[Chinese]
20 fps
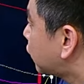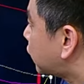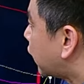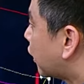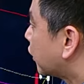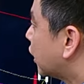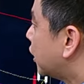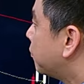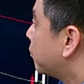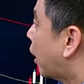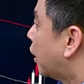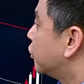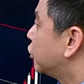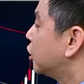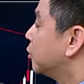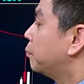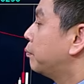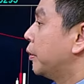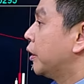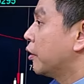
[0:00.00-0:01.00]
涨停板
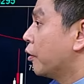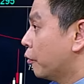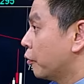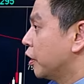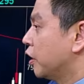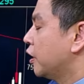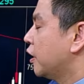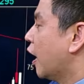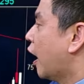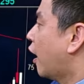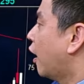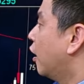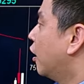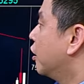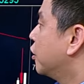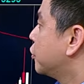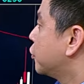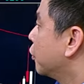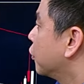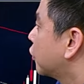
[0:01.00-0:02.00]
是并购羚羊，
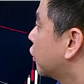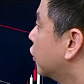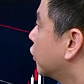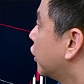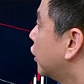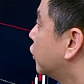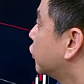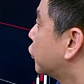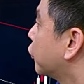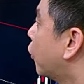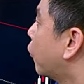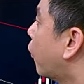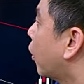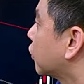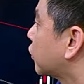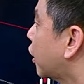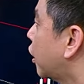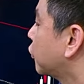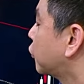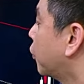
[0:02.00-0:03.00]
对，就隔天之后往
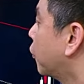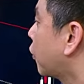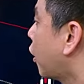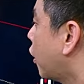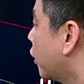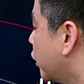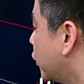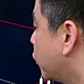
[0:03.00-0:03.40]
上冲高，一